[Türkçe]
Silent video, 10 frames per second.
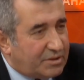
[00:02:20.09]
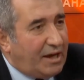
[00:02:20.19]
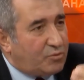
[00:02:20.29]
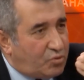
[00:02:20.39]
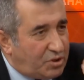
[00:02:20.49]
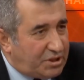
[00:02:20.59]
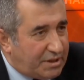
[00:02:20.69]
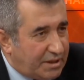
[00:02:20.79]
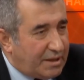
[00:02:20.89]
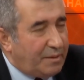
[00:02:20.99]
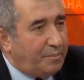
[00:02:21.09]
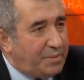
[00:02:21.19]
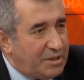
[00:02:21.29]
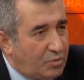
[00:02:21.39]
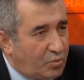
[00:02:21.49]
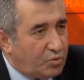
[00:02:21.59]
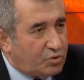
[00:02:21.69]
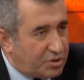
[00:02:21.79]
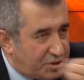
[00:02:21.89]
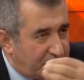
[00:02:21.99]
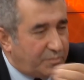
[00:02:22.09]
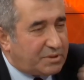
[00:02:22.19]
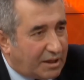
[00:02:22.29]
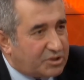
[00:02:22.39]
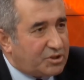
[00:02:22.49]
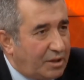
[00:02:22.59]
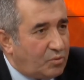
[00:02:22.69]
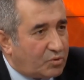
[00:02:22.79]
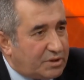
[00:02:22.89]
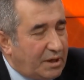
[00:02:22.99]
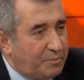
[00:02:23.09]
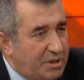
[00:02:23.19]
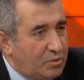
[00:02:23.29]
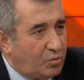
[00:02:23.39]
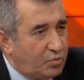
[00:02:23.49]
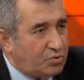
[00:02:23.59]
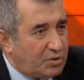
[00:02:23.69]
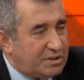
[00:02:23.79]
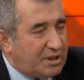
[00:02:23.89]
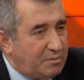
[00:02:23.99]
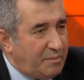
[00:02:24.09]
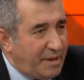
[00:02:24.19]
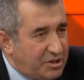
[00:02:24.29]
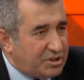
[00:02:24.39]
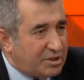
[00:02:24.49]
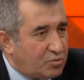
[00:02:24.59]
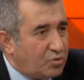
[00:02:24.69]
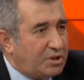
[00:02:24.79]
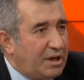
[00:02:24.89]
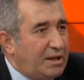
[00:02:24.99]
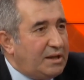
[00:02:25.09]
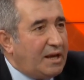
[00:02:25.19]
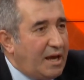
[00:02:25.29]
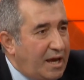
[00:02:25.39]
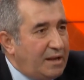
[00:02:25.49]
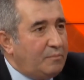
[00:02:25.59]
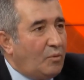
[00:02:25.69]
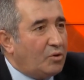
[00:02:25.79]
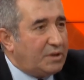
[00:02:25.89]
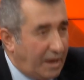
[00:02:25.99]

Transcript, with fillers: Yani Türkiye'de 1900 işte tartışılan noktaya 1920 meclisi Türkiye'nin en mod,